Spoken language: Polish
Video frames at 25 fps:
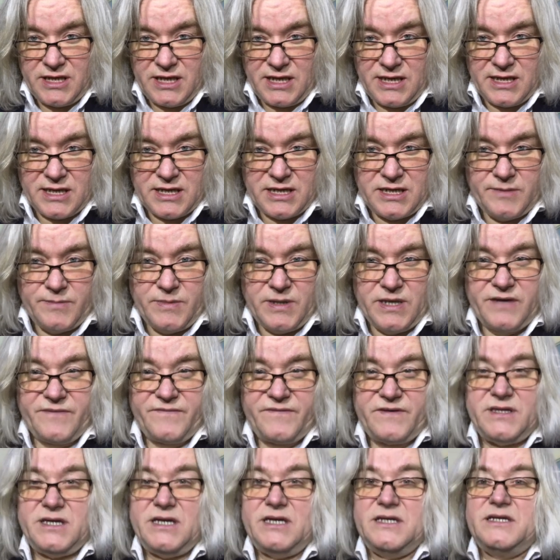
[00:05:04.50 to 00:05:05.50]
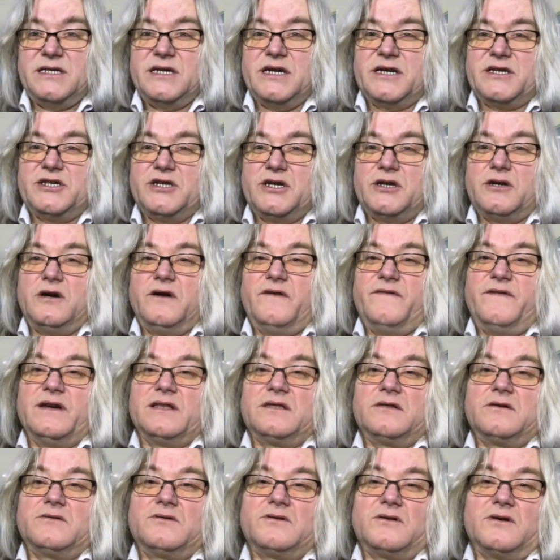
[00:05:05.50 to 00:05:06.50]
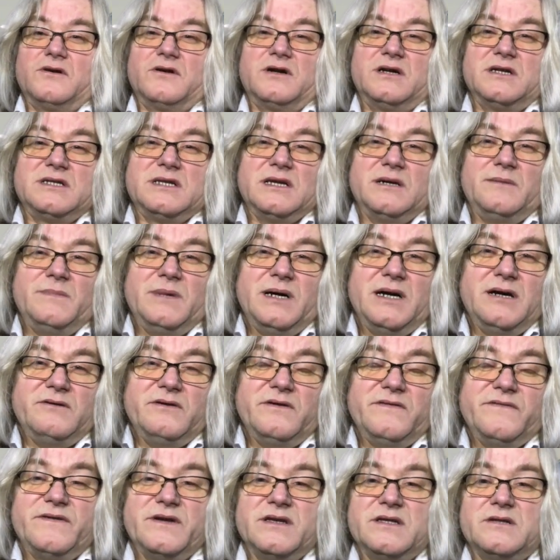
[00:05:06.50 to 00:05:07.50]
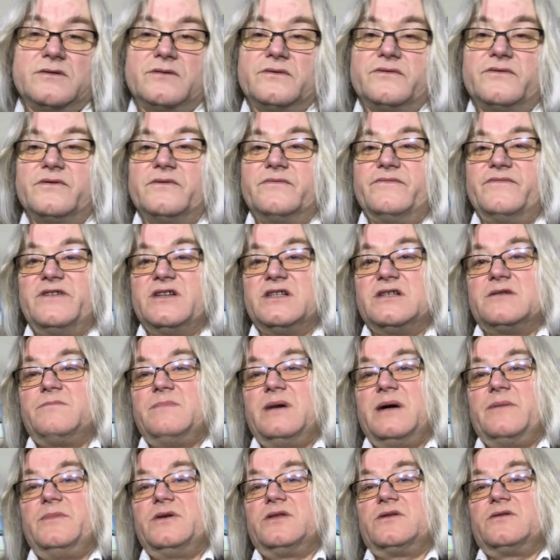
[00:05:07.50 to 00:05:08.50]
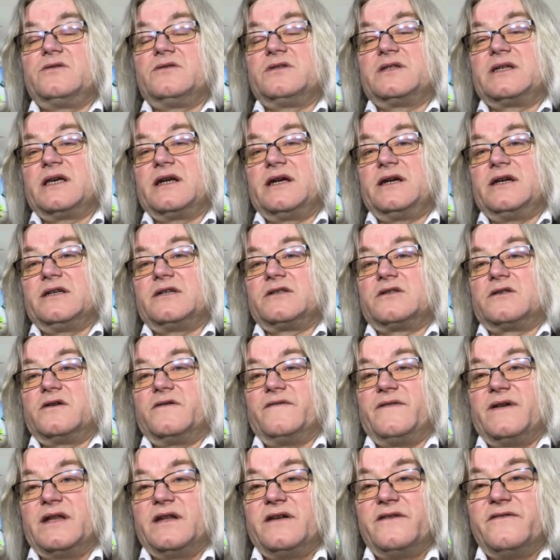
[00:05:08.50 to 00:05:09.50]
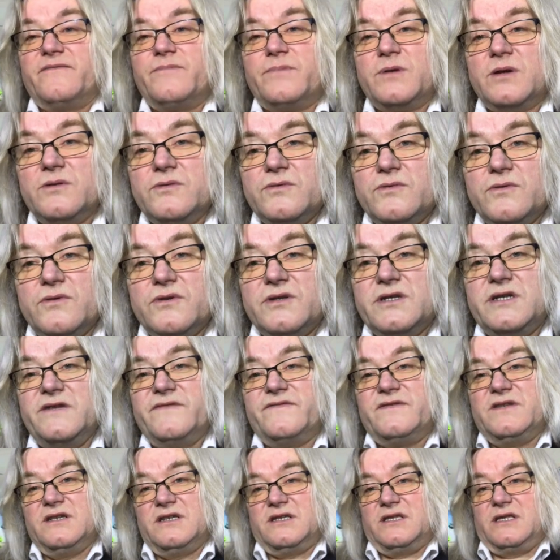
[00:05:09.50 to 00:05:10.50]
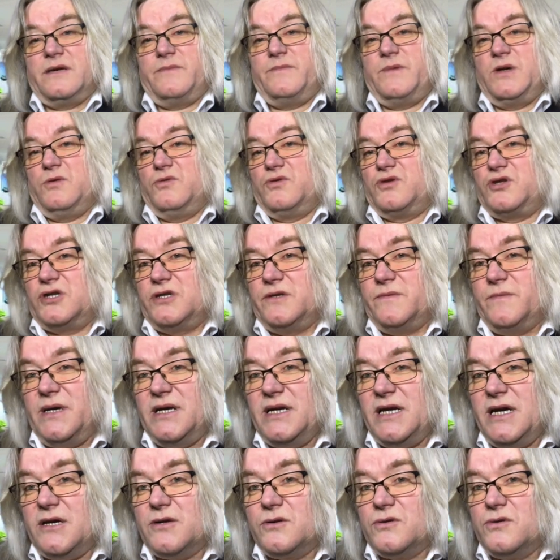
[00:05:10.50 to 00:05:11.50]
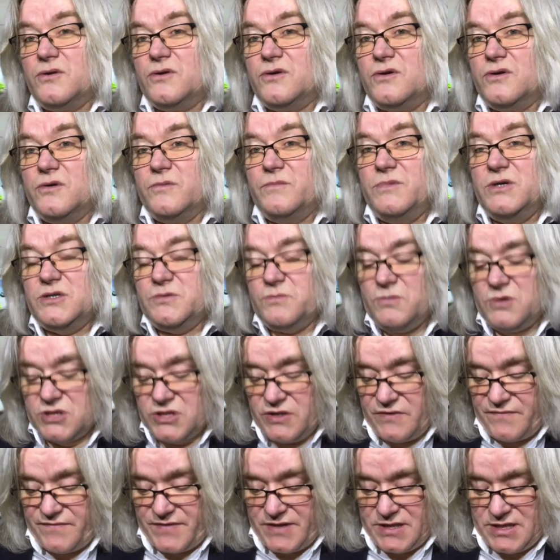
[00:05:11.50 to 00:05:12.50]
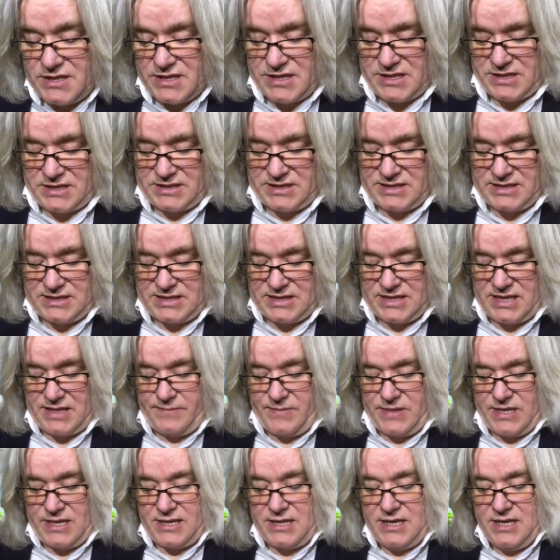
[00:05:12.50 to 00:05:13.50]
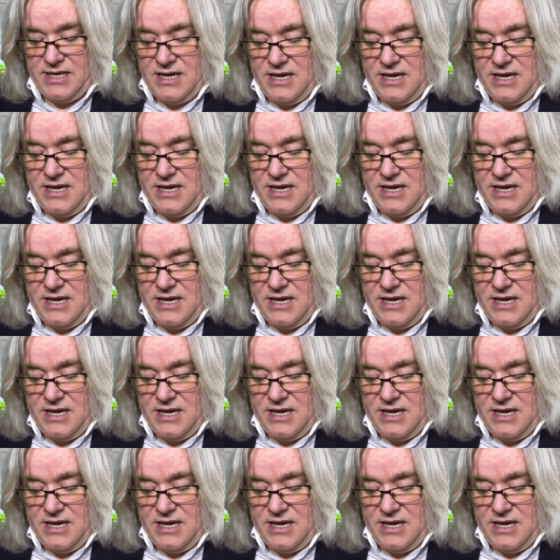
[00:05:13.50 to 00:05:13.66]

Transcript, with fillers: ale chyba ewidencja księgowa to trochę za mało, więc, więc mamy to zarejestrowane w produkcji, w systemie utrzymania ruchu, być może w innych systemach.